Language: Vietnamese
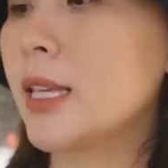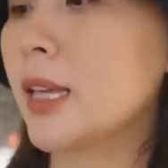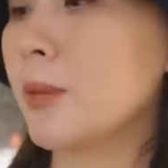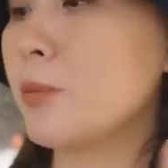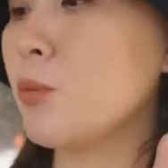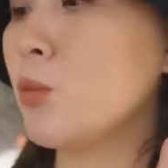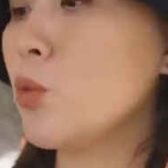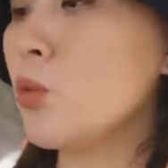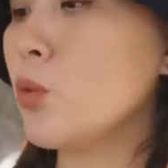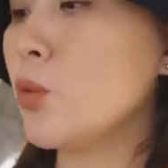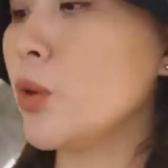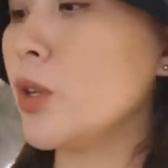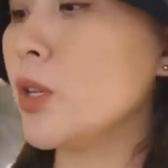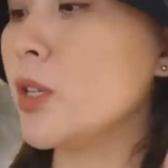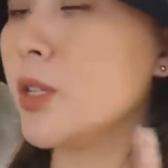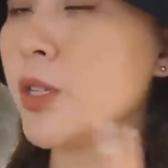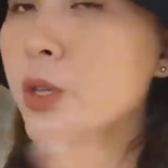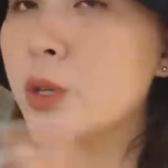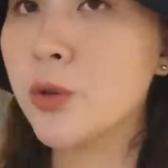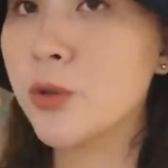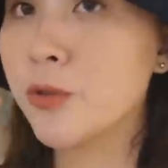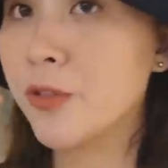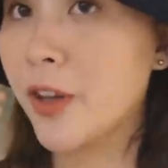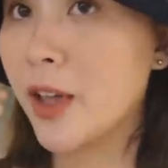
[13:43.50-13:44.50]
cái mùi
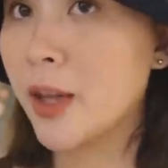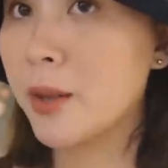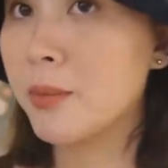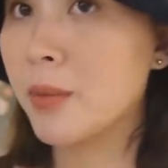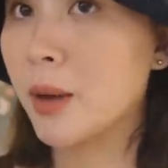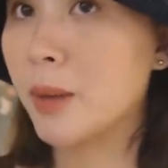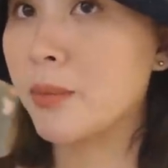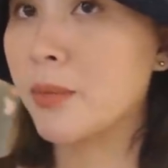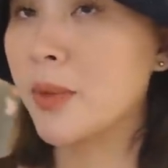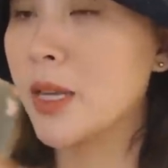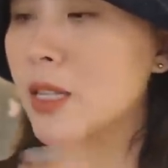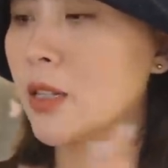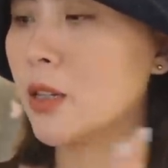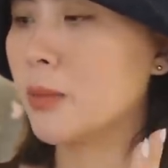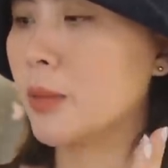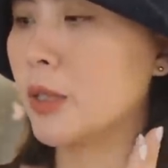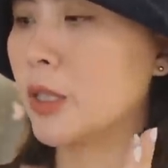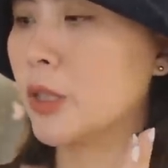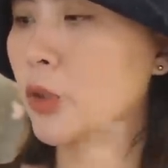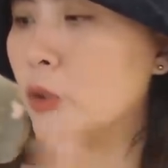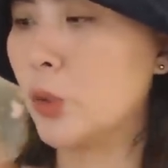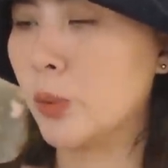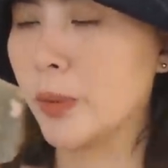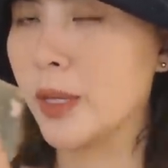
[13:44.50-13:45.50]
yufen mà bây giờ
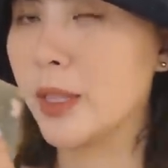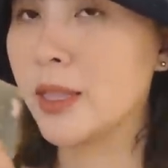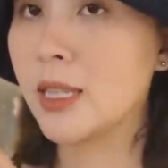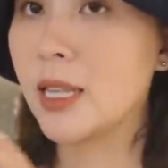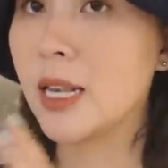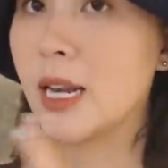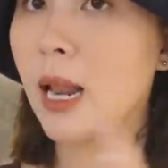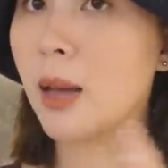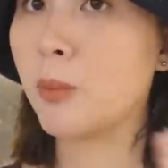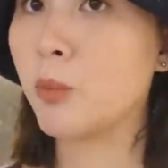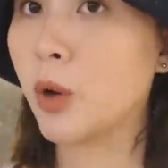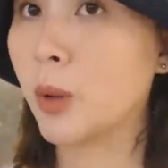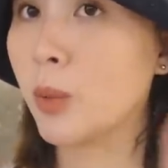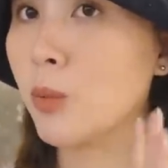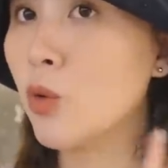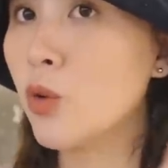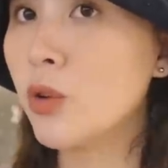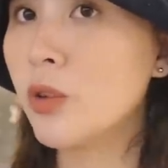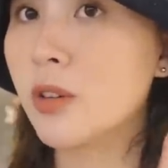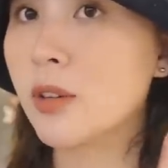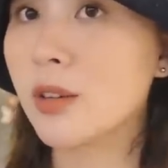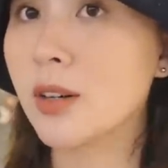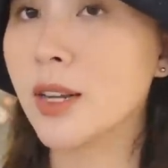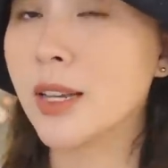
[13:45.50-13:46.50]
mình dùng ấy thì là một cái
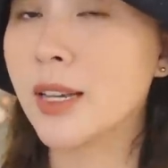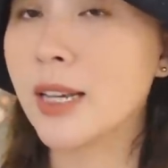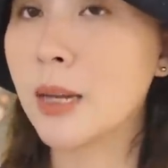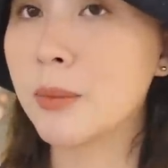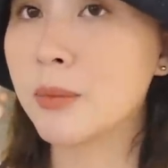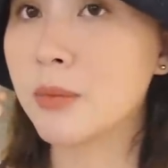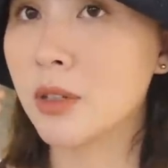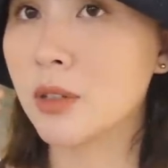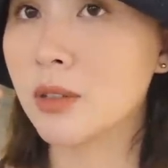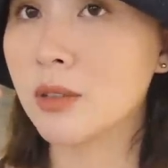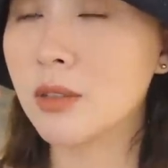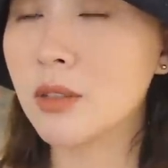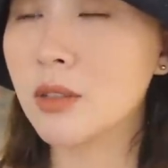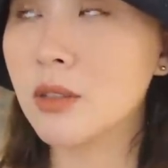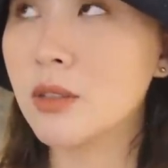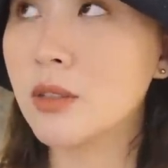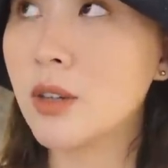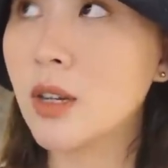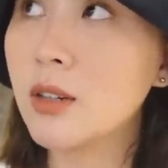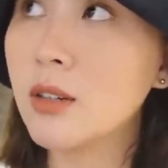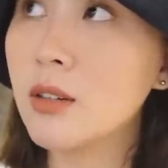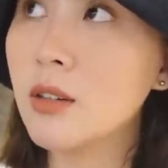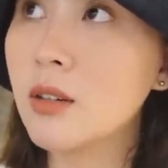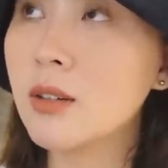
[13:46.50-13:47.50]
mùi được lấy cảm hứng từ
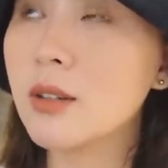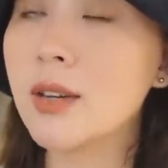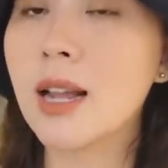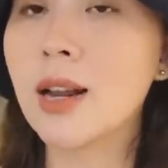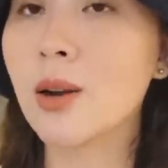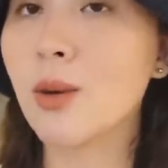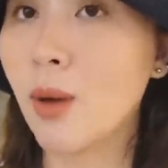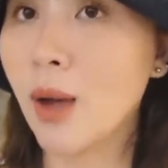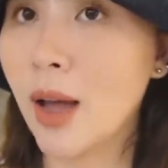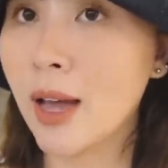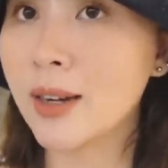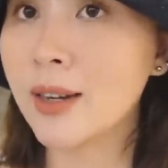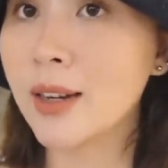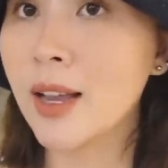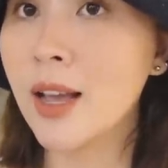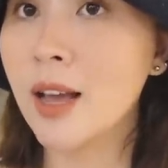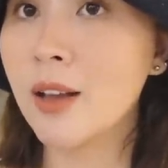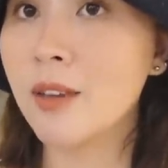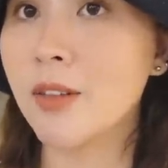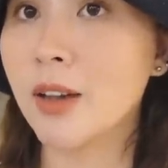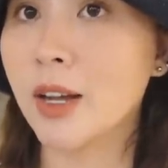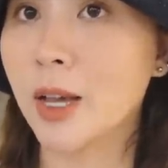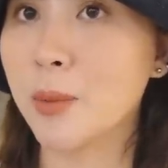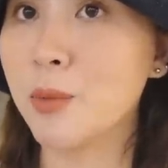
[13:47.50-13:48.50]
đất nước Đài Loan
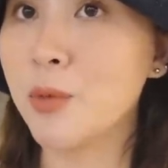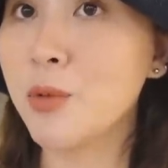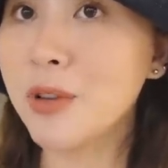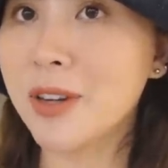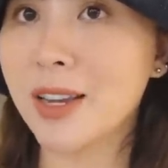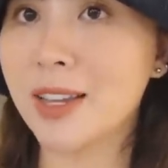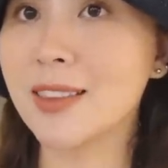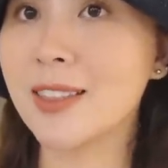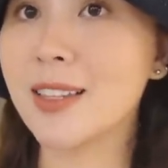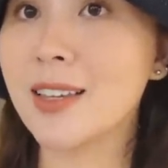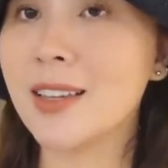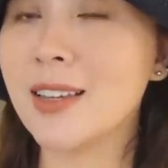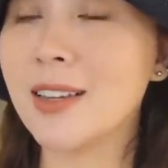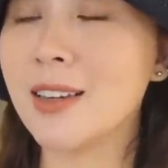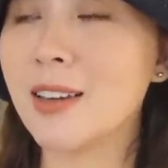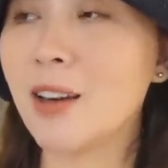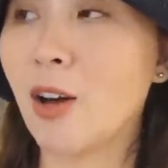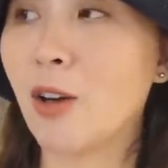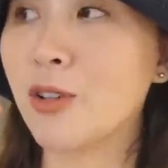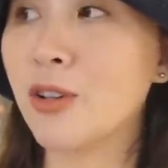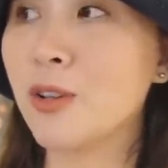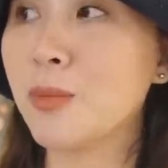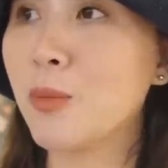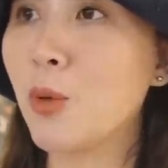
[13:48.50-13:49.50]
và cái mùi này thì
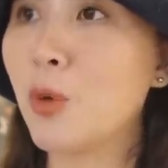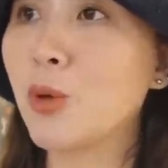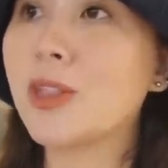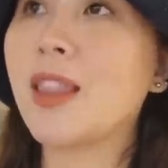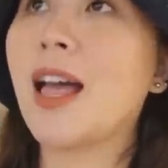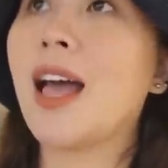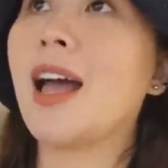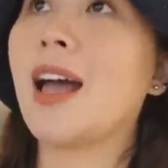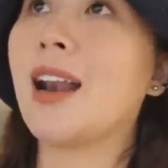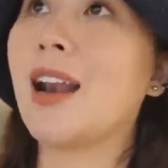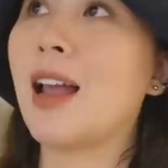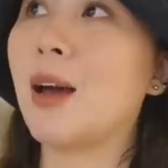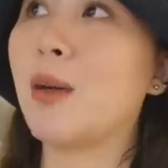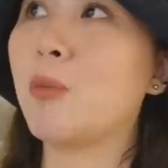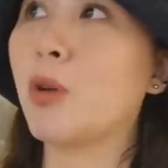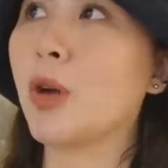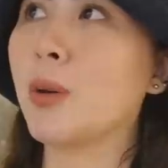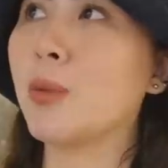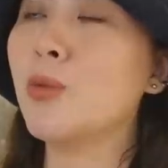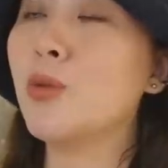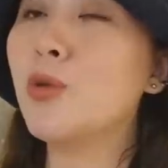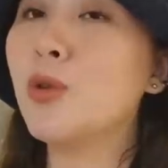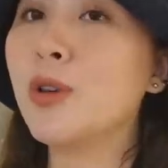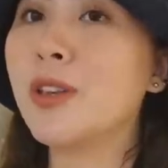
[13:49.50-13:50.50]
nó được mô tả là một
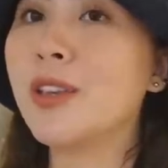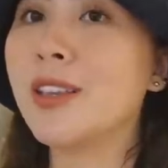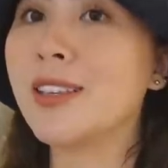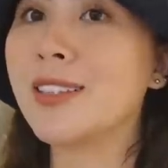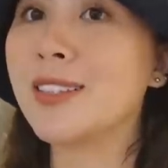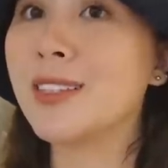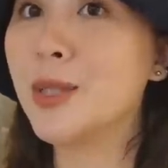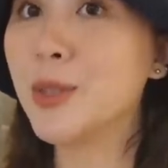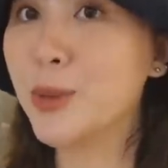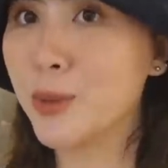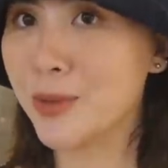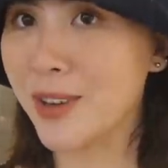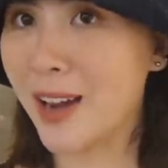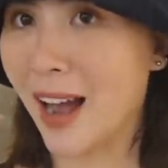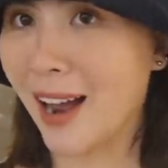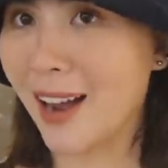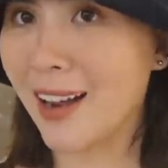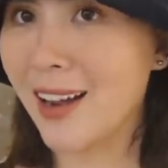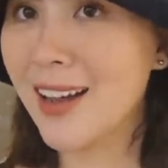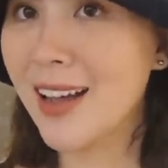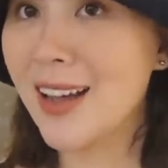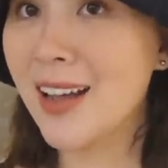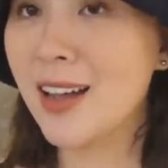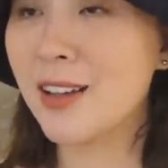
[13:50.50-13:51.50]
cái mùi dịu
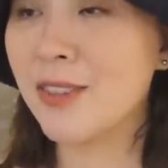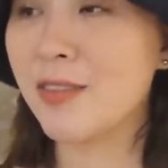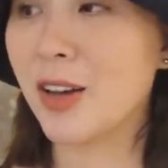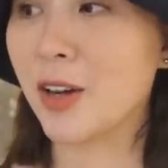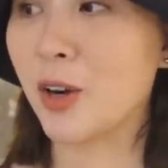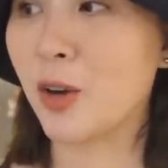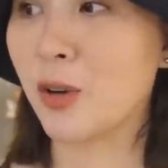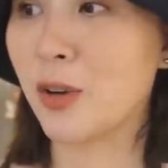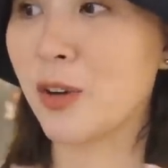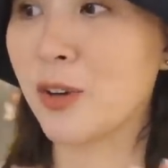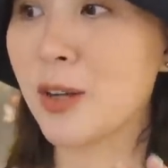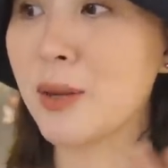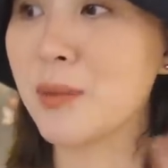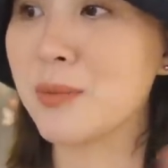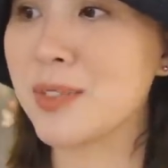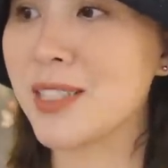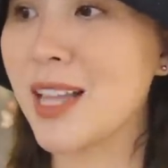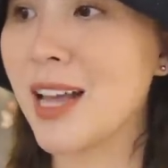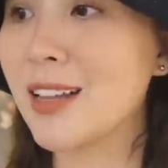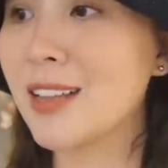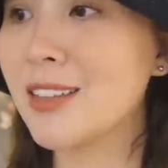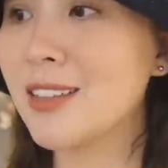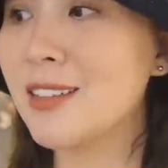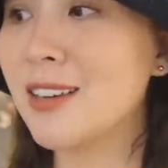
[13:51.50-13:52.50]
đắng và nó có cảm
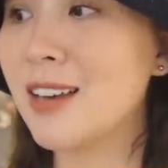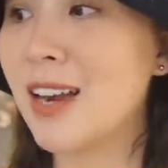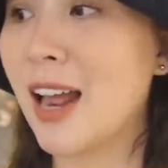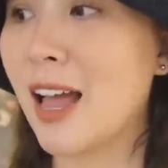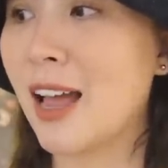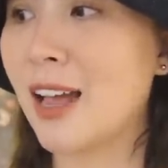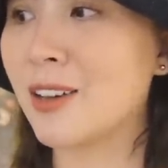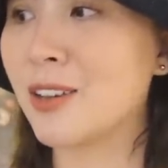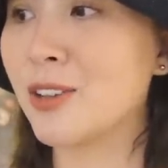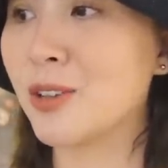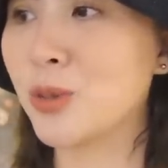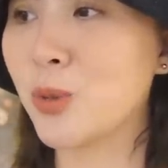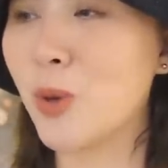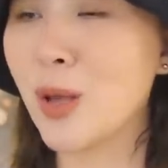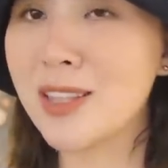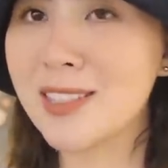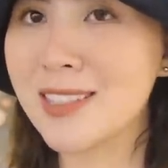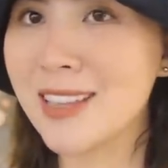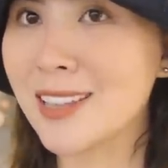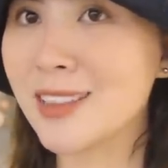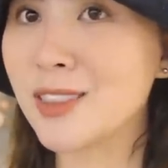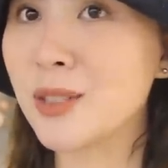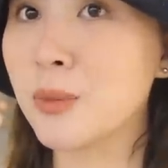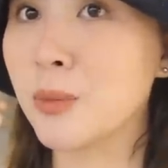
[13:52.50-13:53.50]
giác như là được toát
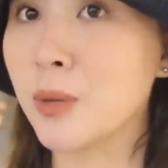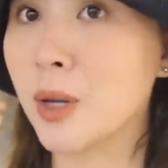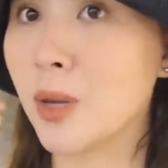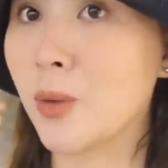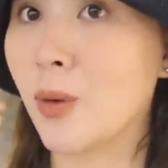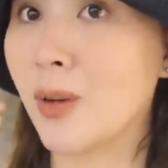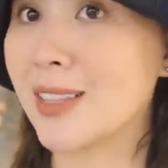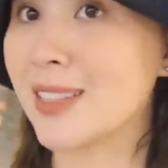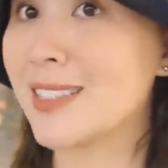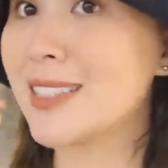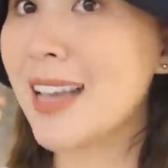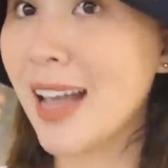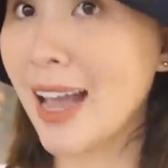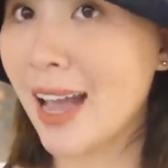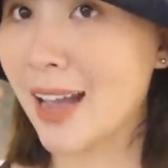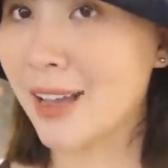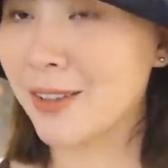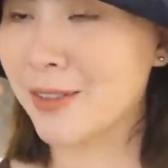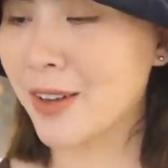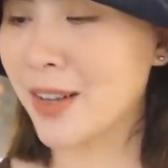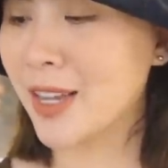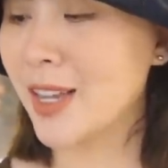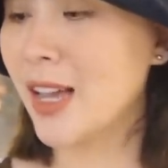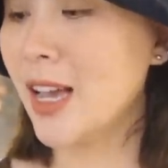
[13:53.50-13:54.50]
ra từ một cái quán trà vậy